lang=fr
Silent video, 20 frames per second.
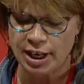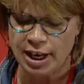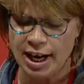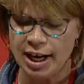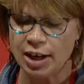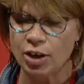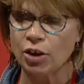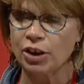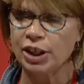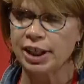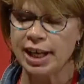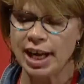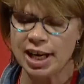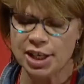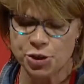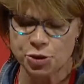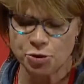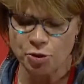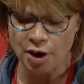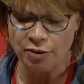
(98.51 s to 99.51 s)
Alors
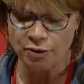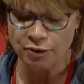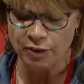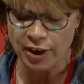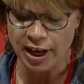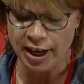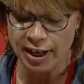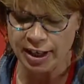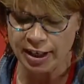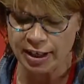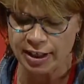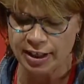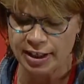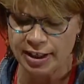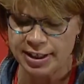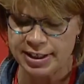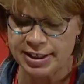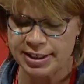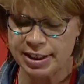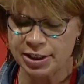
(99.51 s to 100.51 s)
quel choix faire
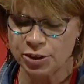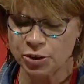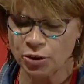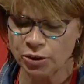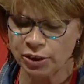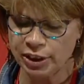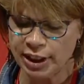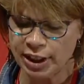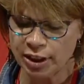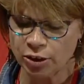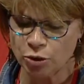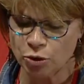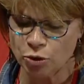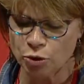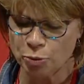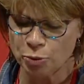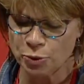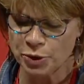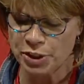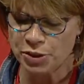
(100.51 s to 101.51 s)
si tant est que
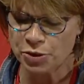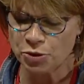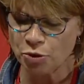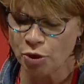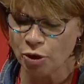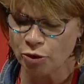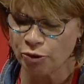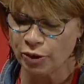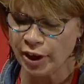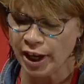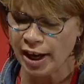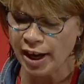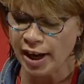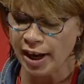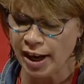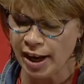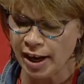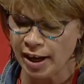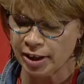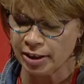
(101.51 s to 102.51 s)
nous puissions en faire
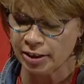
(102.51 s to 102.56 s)
un,